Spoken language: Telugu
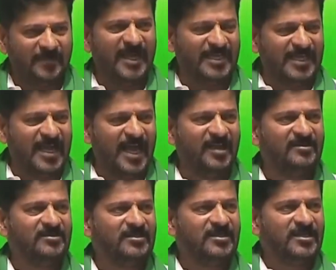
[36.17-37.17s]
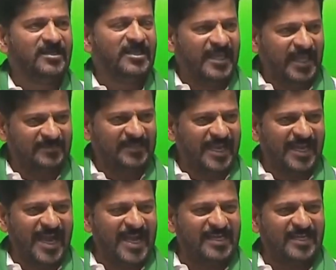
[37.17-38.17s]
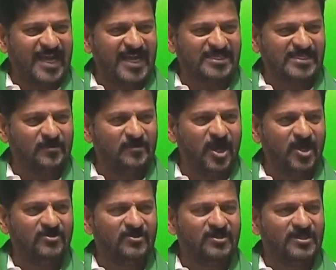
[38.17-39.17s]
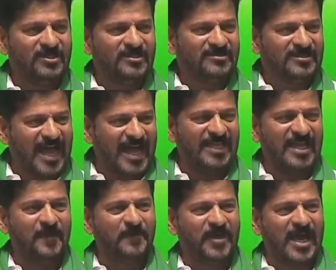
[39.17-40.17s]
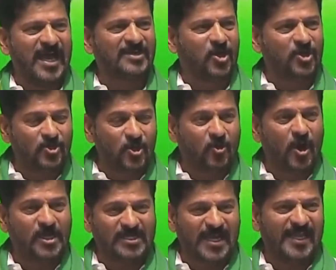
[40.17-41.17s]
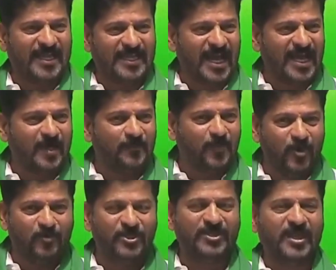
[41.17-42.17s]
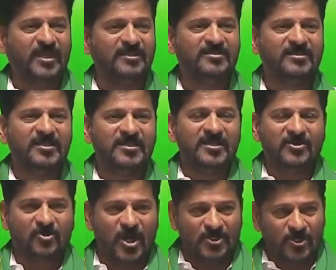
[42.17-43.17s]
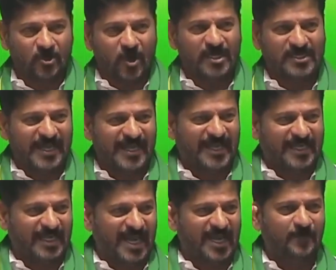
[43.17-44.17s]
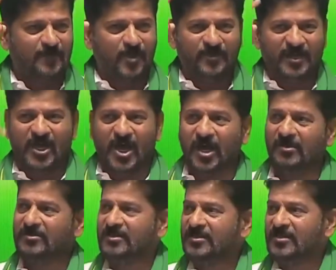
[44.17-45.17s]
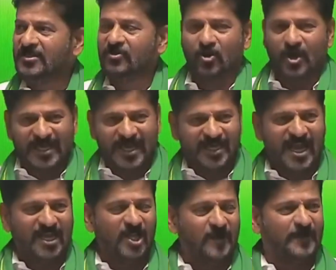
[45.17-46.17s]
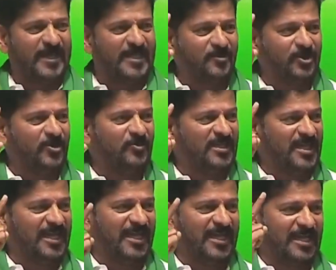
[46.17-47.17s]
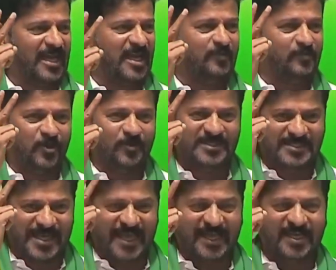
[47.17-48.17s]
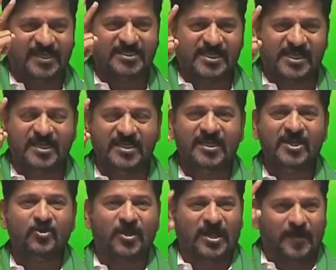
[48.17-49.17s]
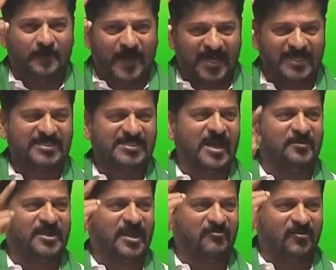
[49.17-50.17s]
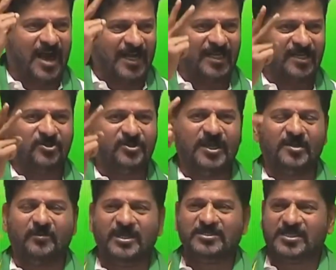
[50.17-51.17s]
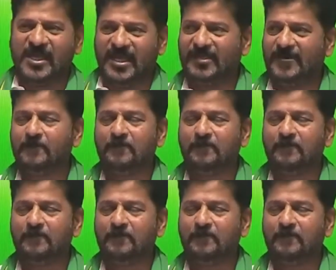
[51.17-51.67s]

ఏమడిగినా ఈ తెలంగాణ రాష్ట్రంలో దాదాపుగా రెండు కోట్ల ఎకరాల భూమి ఉంది రెండు కోట్ల ఎకరాల భూమిలో కొడంగల్లో పదమూడు వందల ఎకరాల భూమి సేకరించి ఒక పారిశ్రామిక వాడను నిర్మించి